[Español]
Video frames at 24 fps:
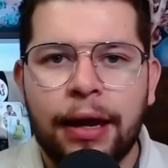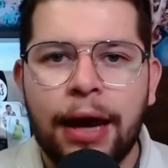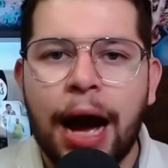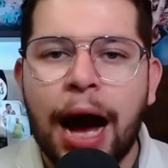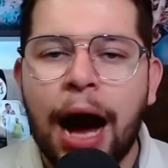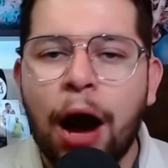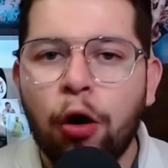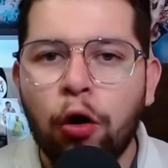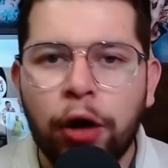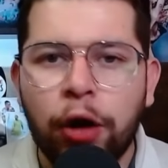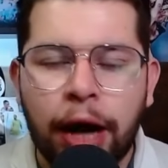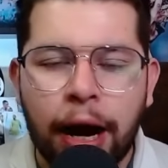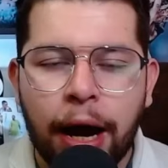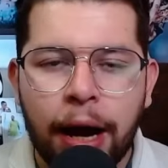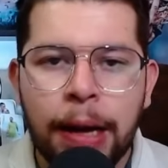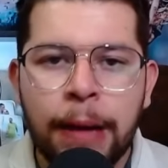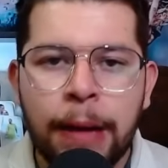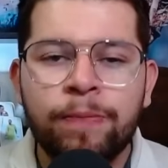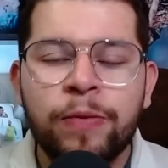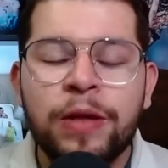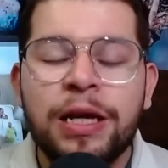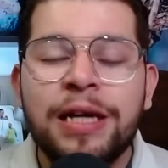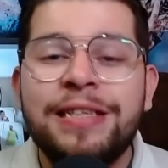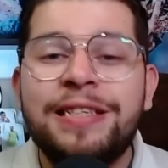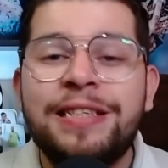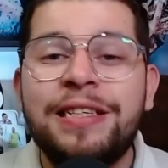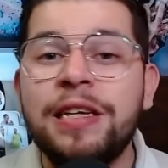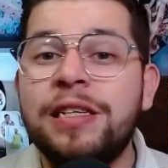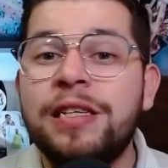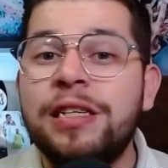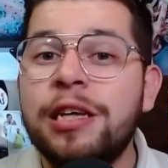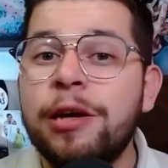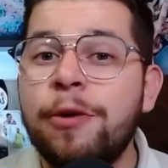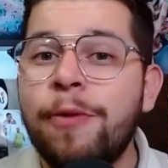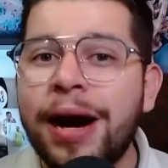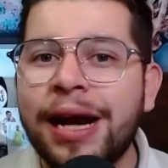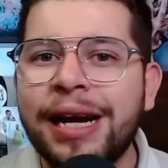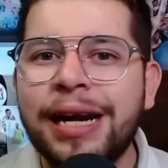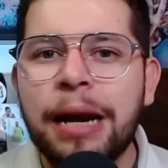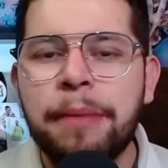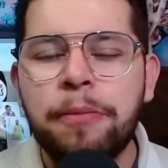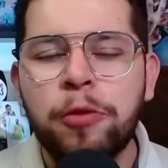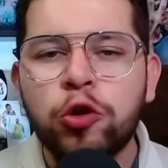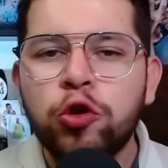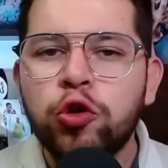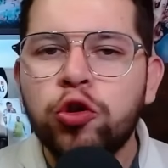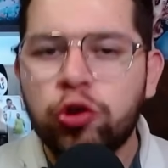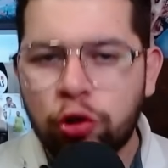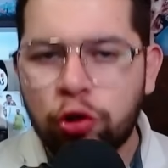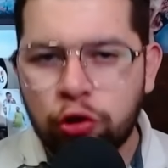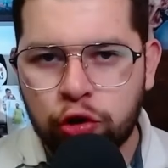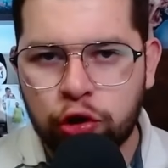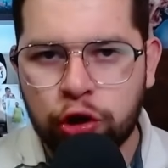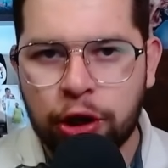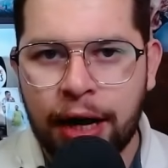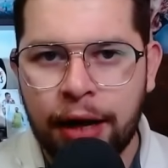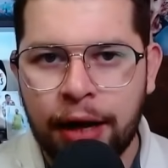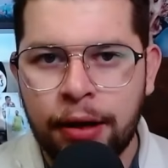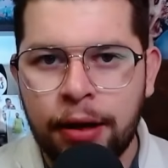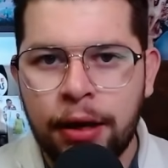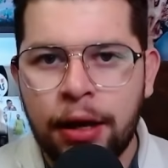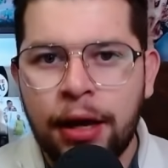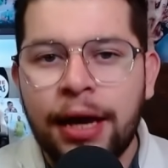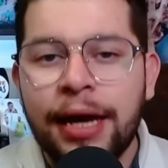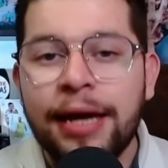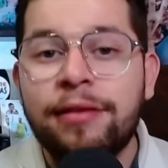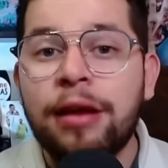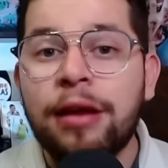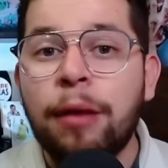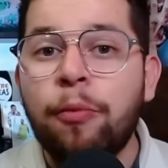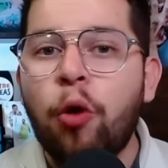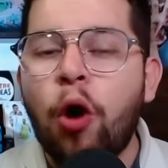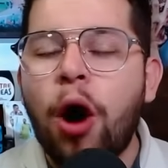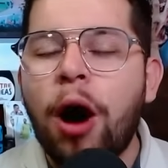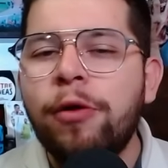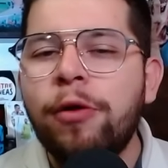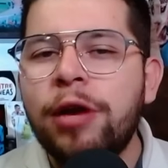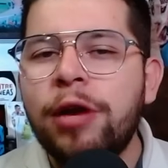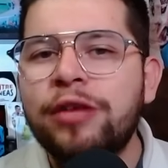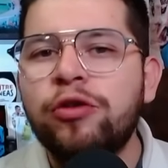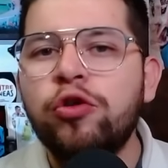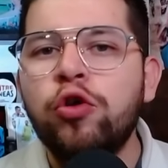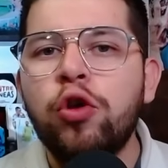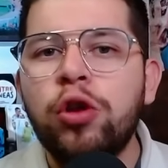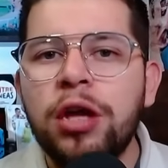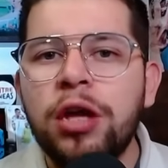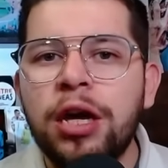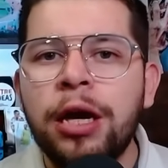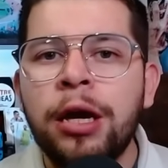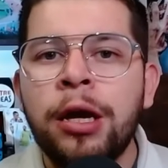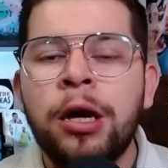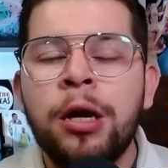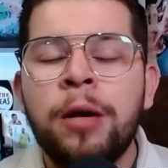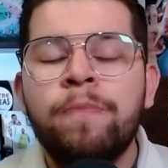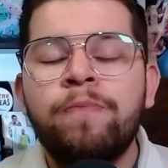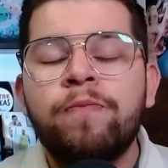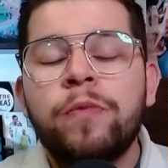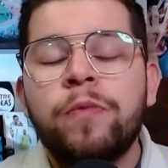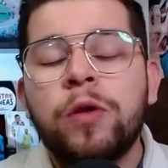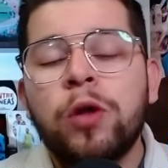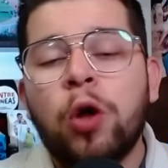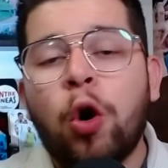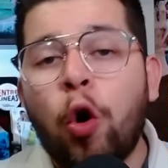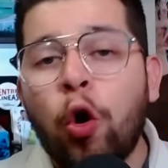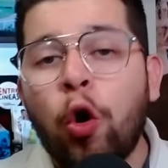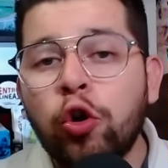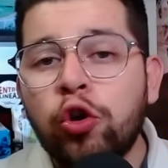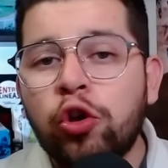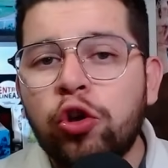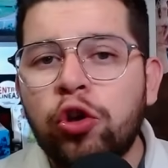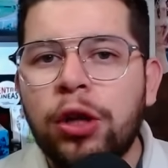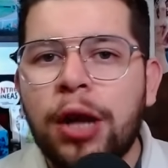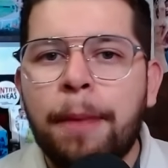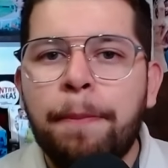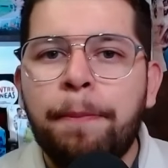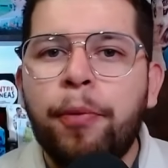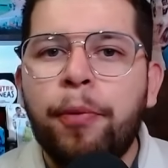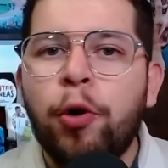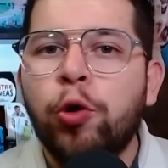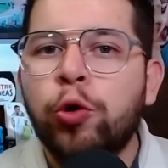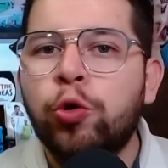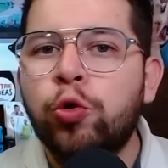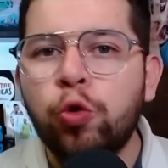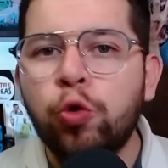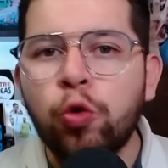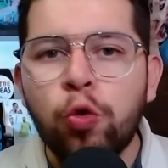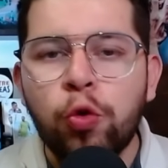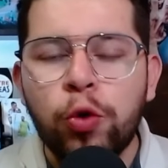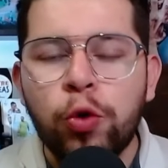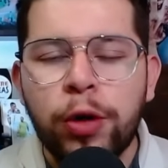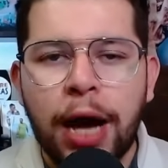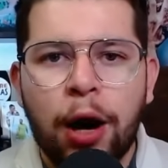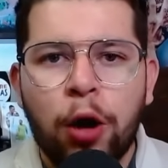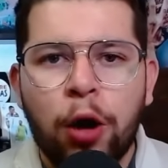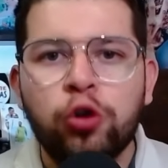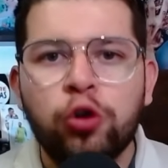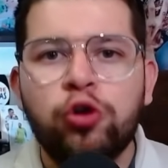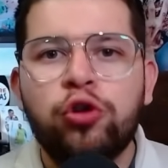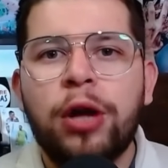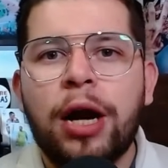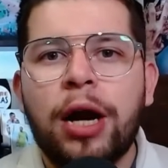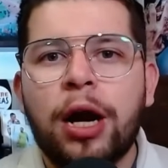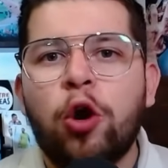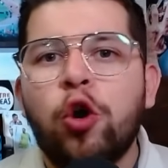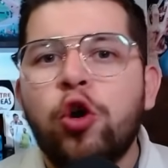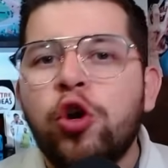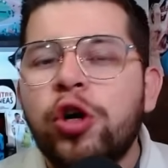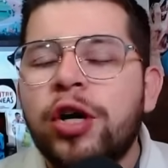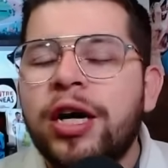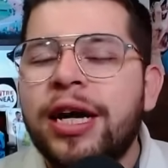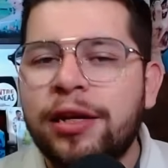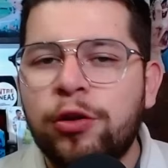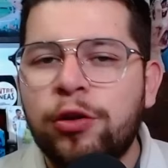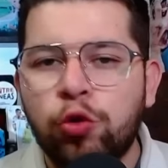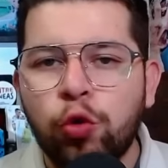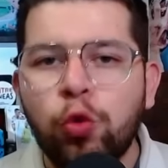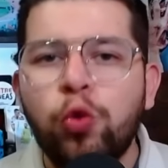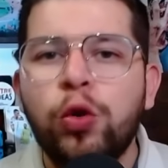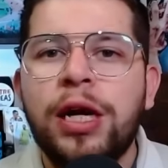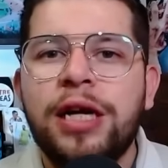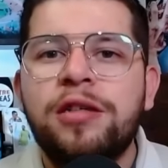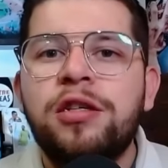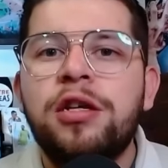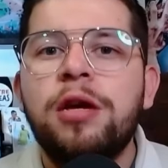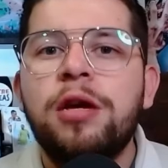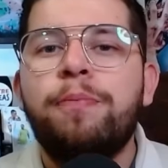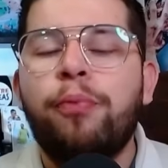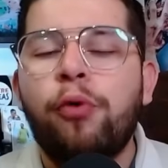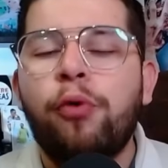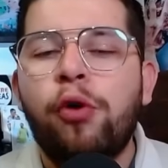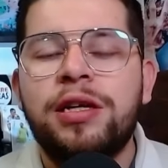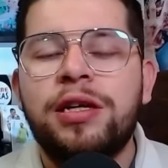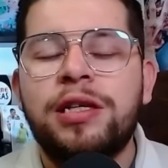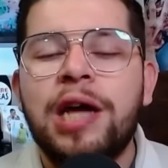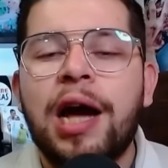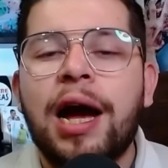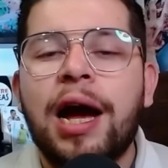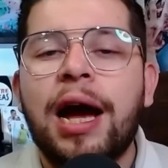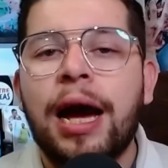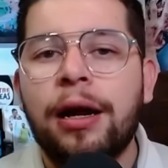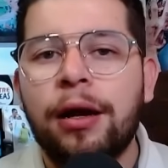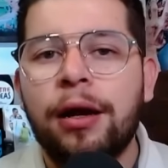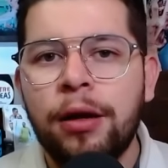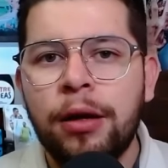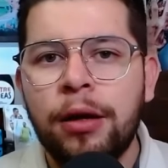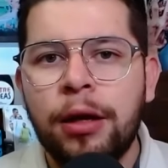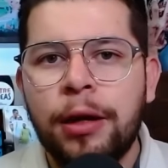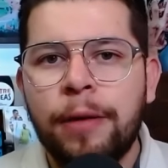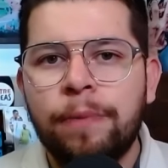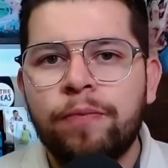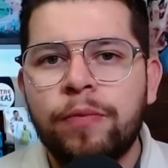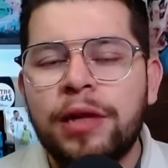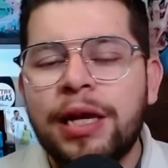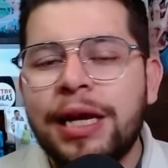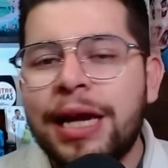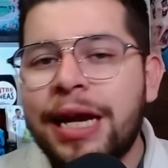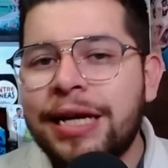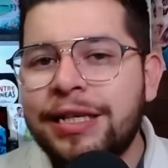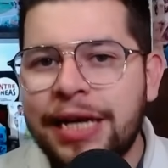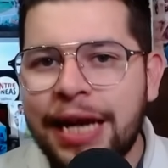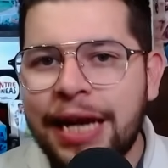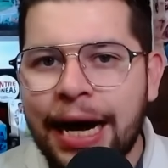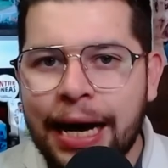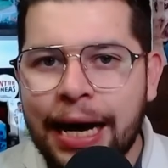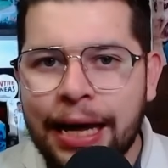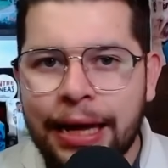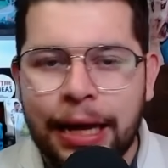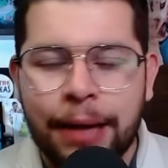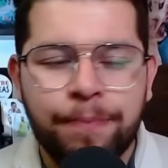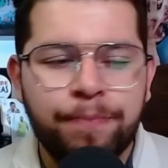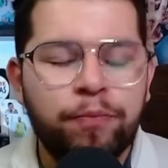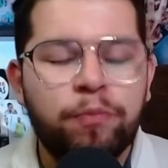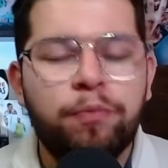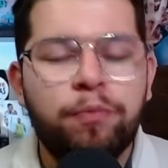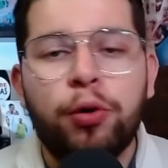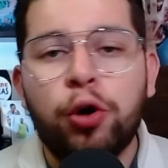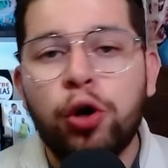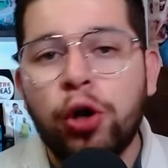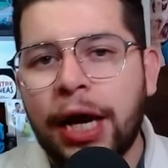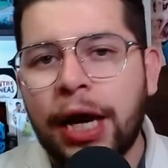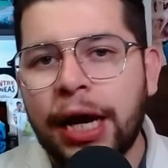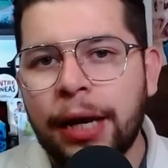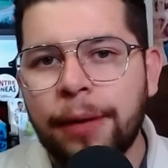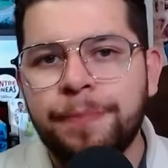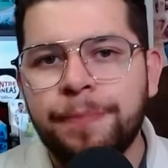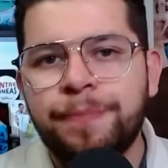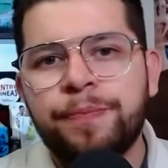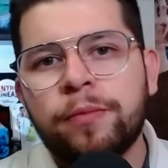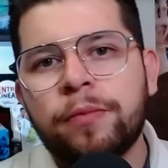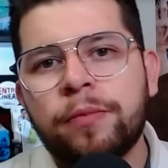Ahora, si se va Ramón Sosa, estamos hablando de otra postura, otra conjetura se puede sacar de la llegada. ¿Por qué?